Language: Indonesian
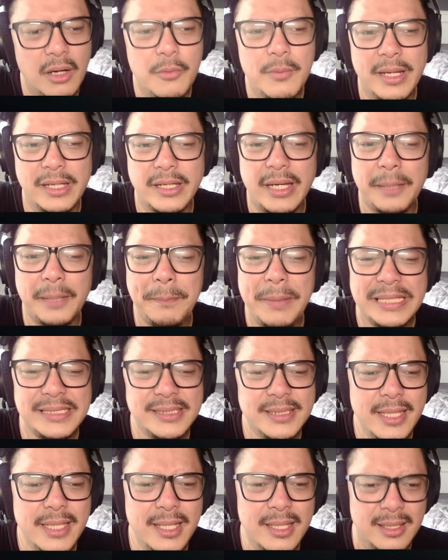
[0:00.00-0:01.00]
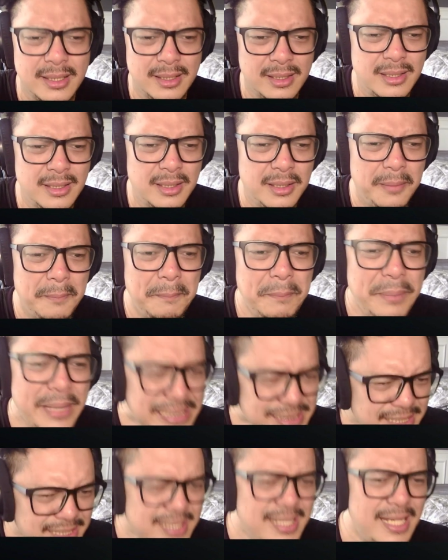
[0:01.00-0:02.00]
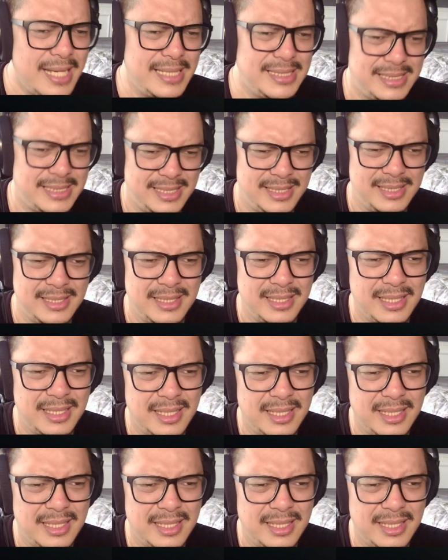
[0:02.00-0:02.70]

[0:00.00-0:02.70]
oh my god pitchnya pitchnya guys